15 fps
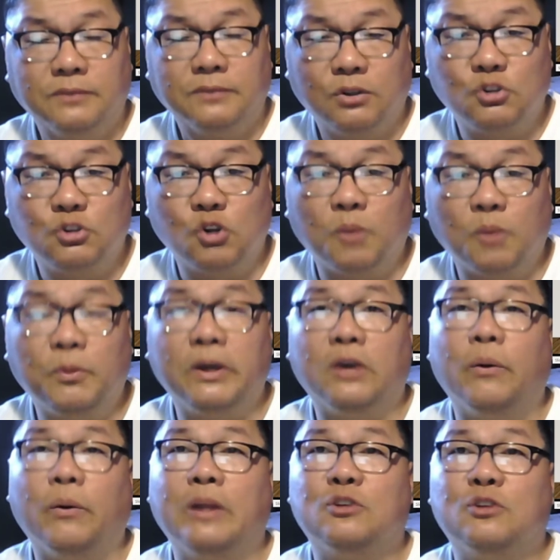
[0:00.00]
gusto ko pong
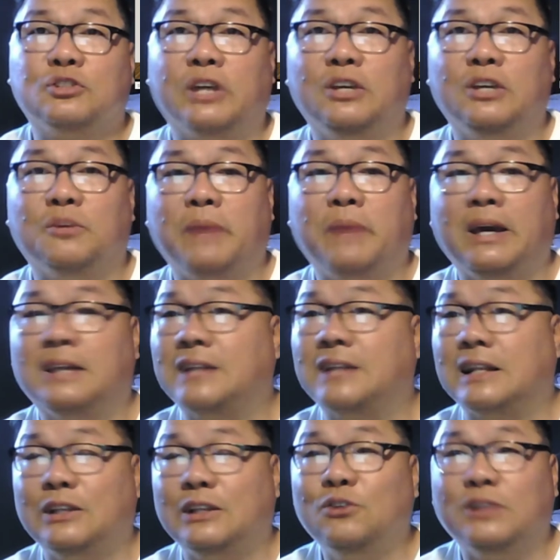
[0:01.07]
ikwento sa inyo, mahigit
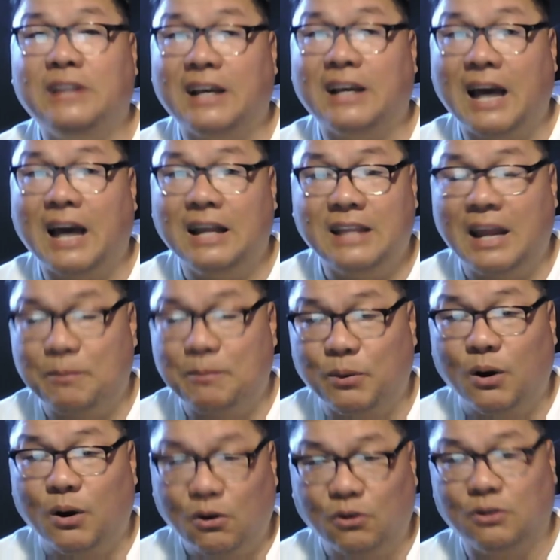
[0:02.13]
tatlong dekada na
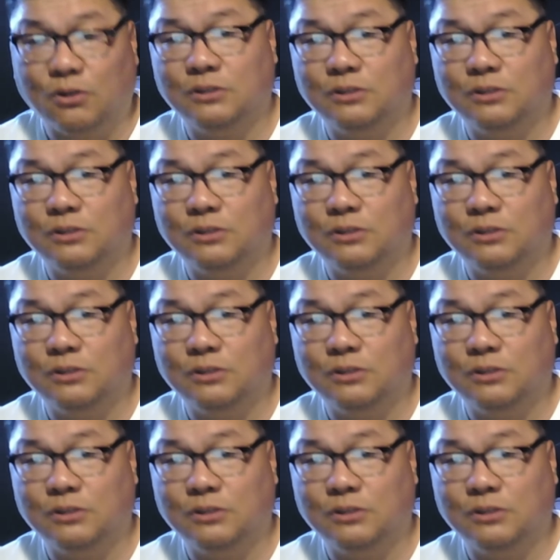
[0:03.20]
po ako